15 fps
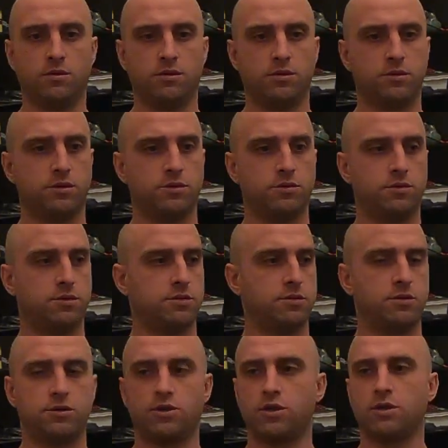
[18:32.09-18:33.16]
Z
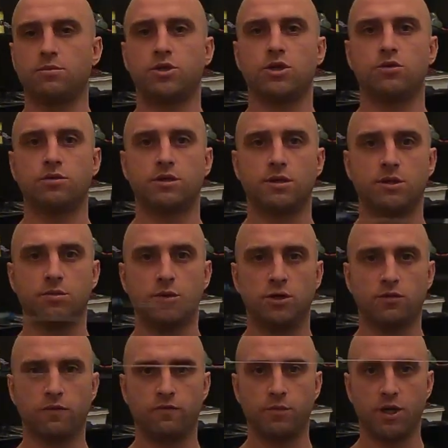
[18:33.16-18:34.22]
70 cm
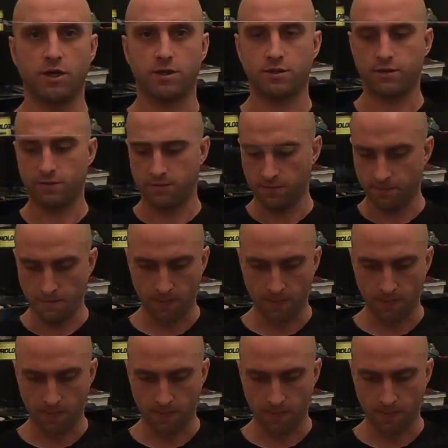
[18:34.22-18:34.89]
max.